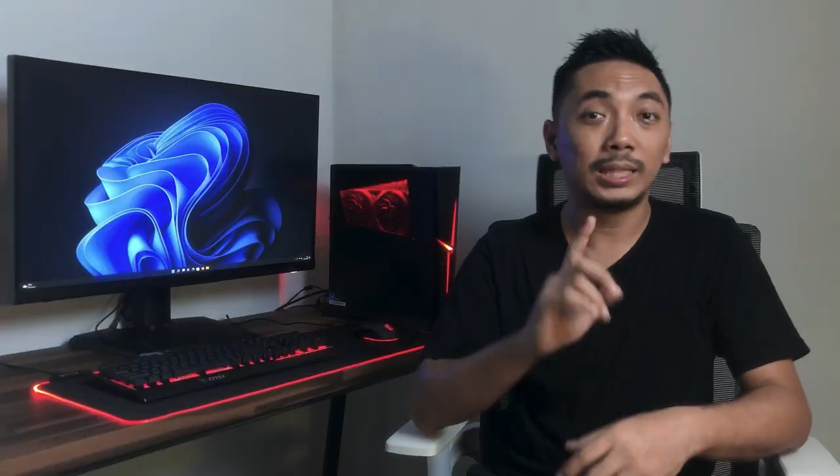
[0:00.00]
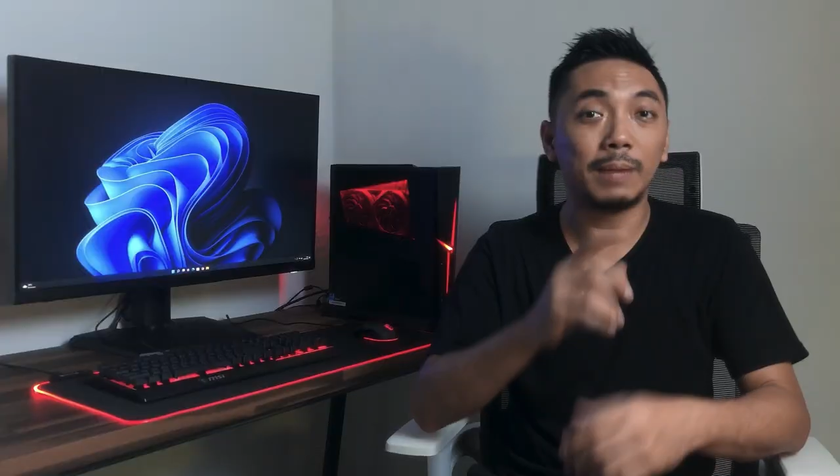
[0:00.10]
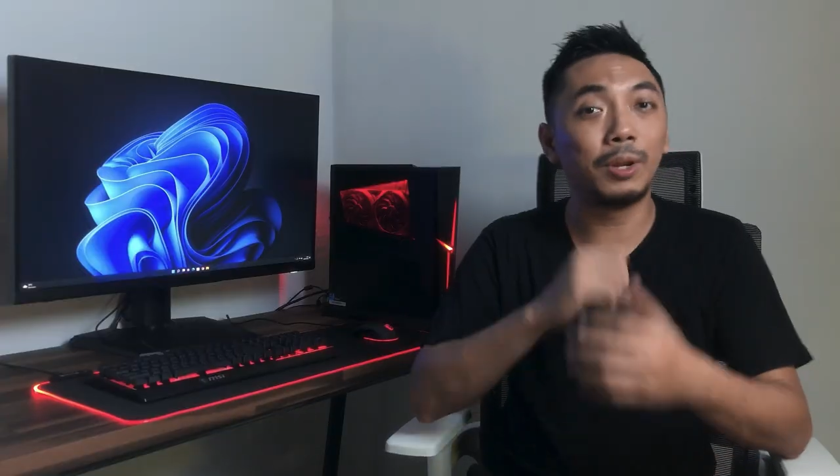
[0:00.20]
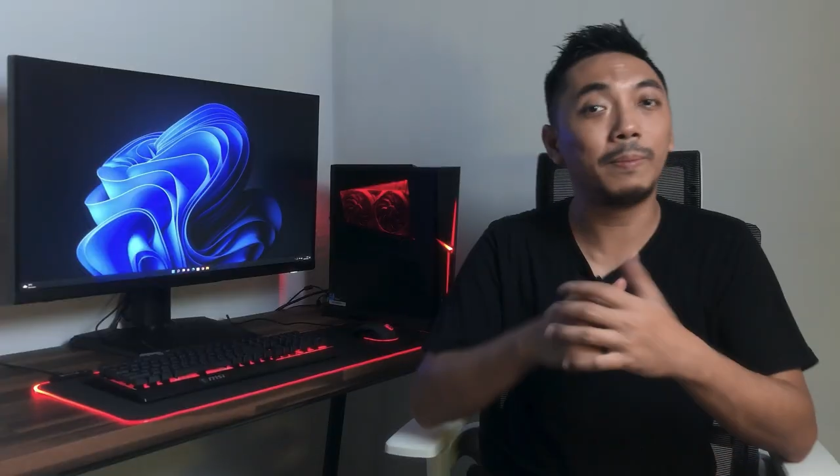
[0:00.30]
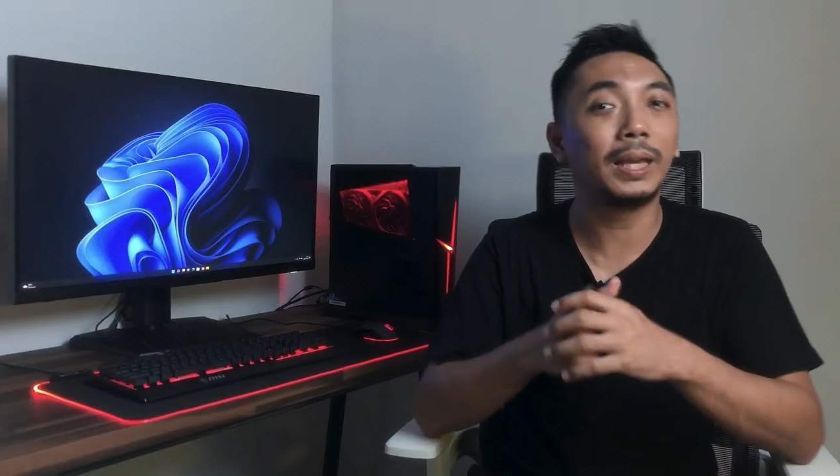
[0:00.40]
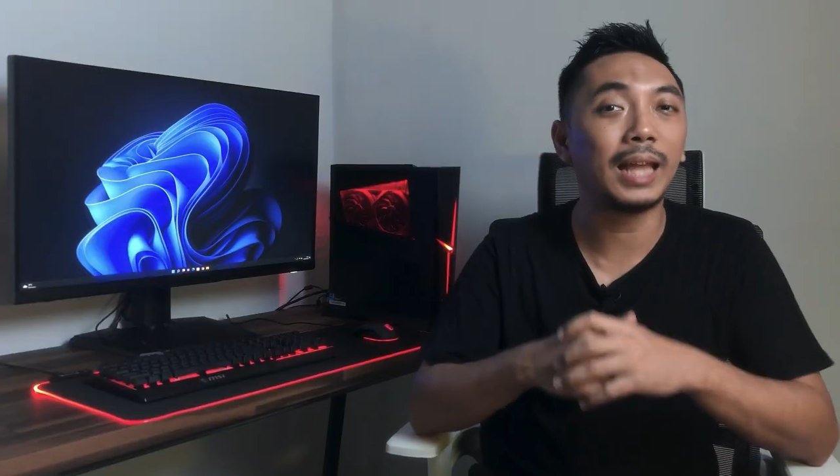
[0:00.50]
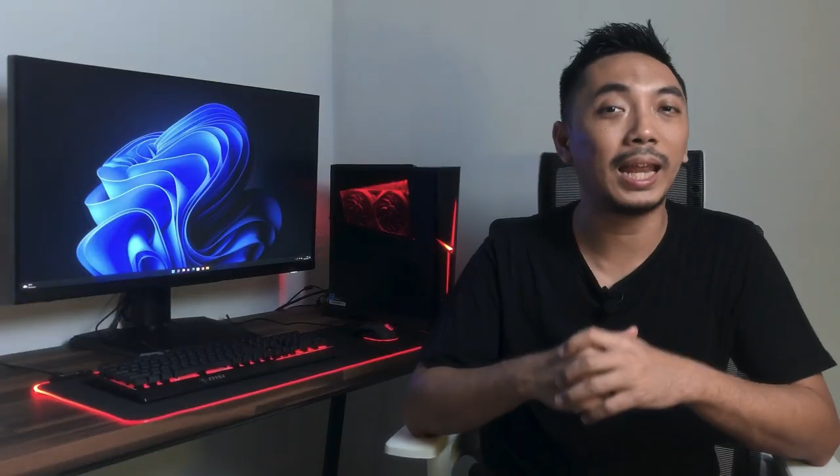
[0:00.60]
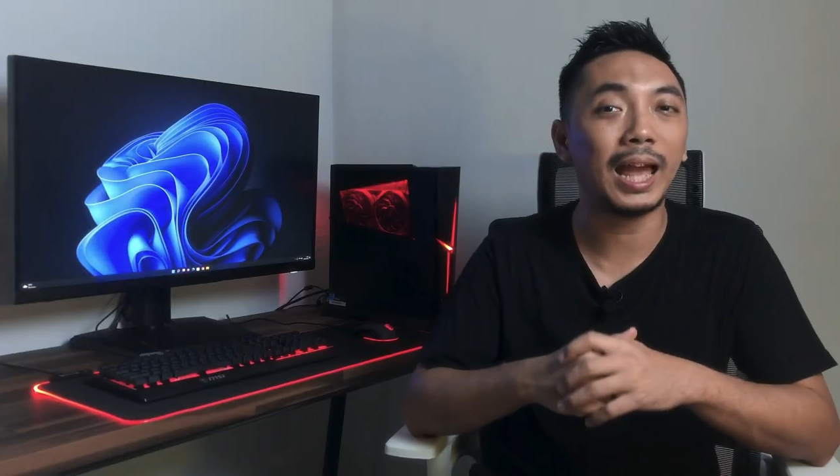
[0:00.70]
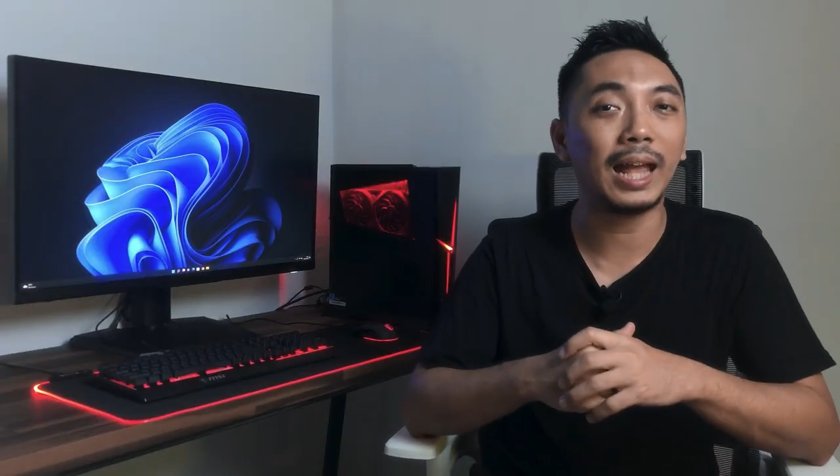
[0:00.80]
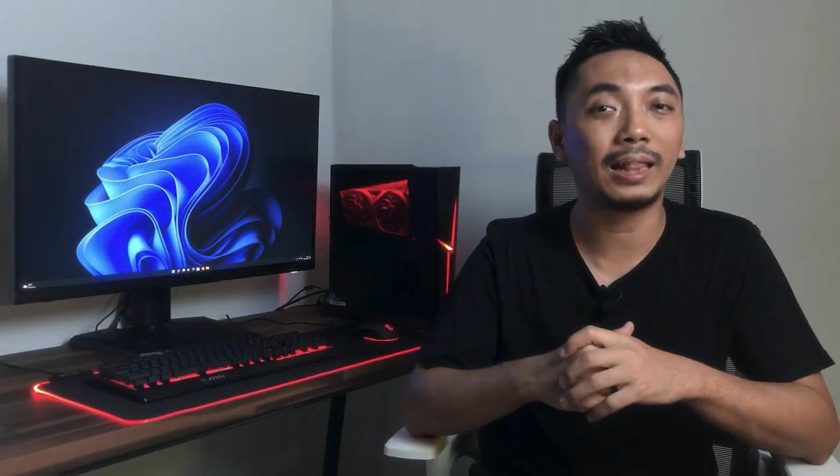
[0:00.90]
Sebelum kita
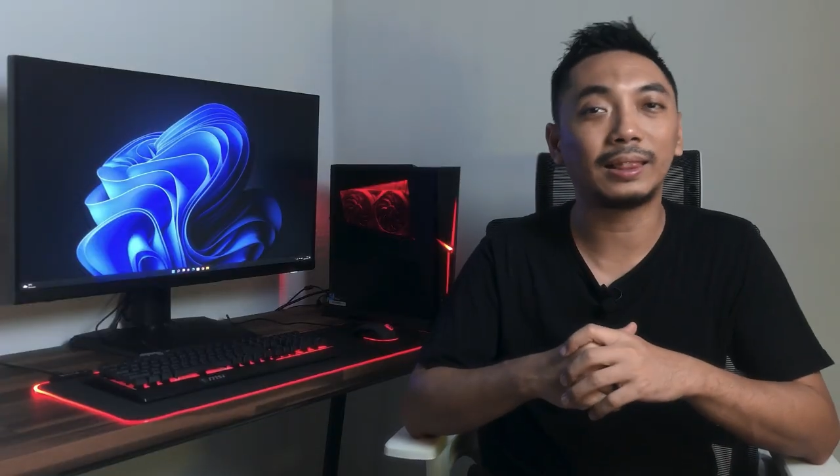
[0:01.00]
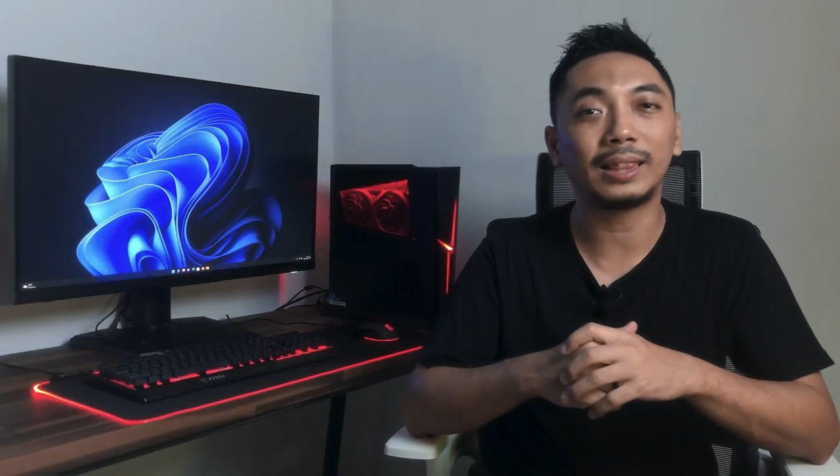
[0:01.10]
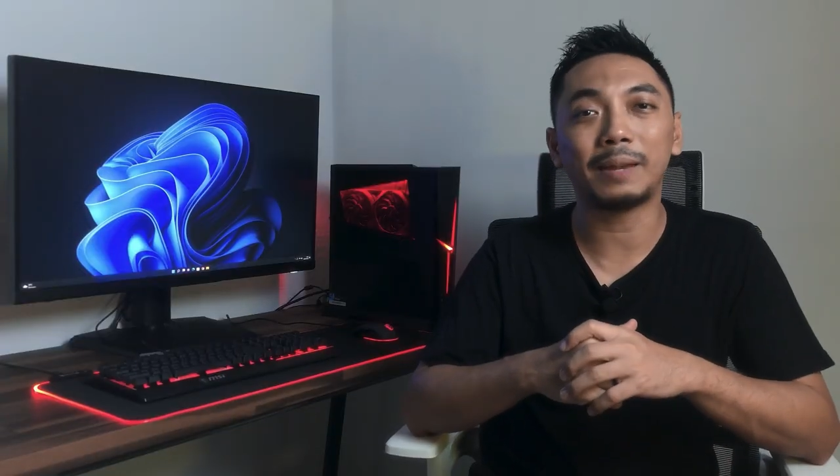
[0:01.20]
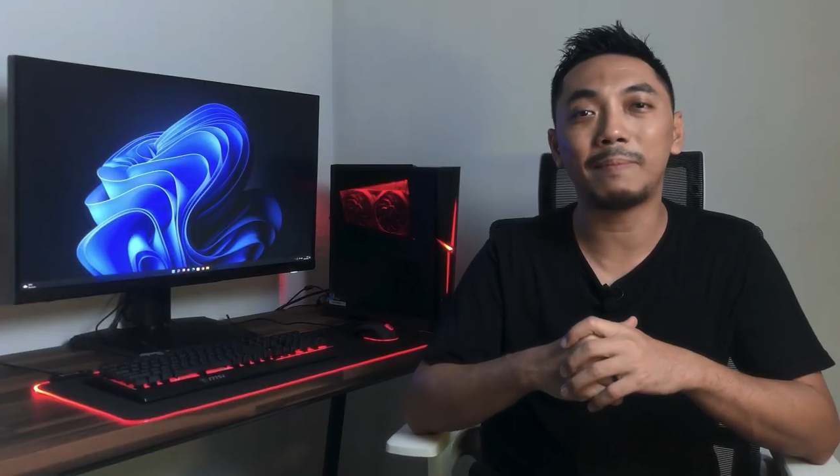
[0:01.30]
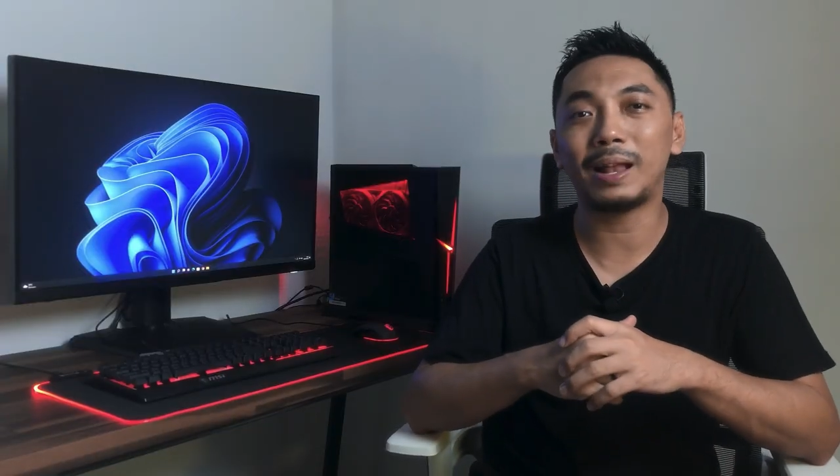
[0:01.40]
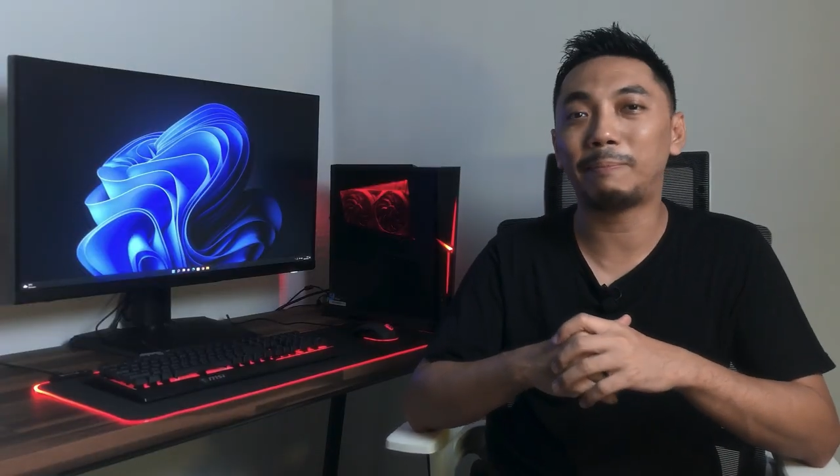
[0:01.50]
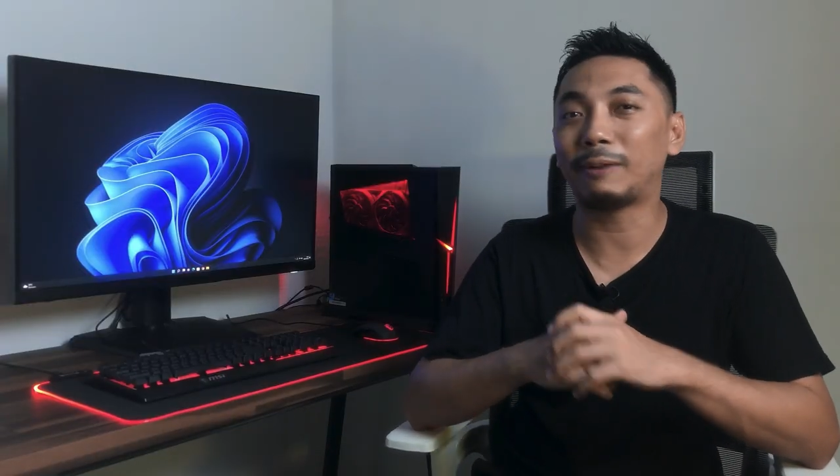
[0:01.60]
lihat thermal